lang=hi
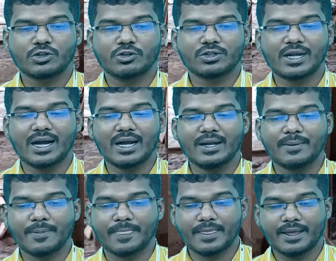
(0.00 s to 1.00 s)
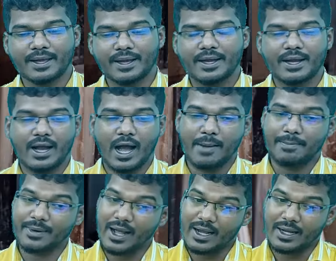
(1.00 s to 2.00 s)
चौथा
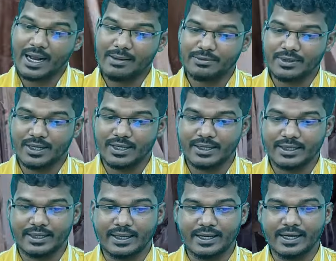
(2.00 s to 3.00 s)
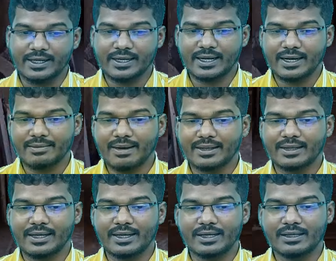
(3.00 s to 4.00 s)
आपका अगर आप जो है ग्रिड का
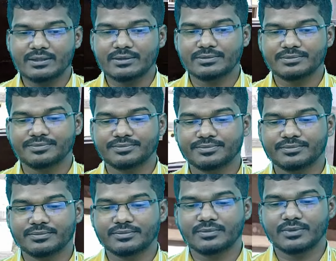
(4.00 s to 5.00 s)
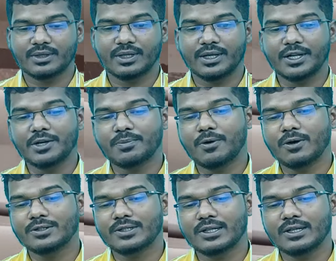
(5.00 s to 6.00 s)
करवाते हैं ग्रिड
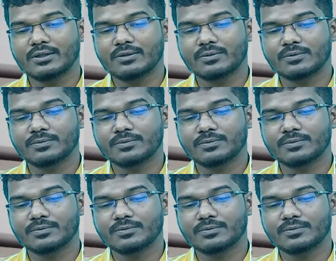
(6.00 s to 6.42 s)
फॉल सीलिंग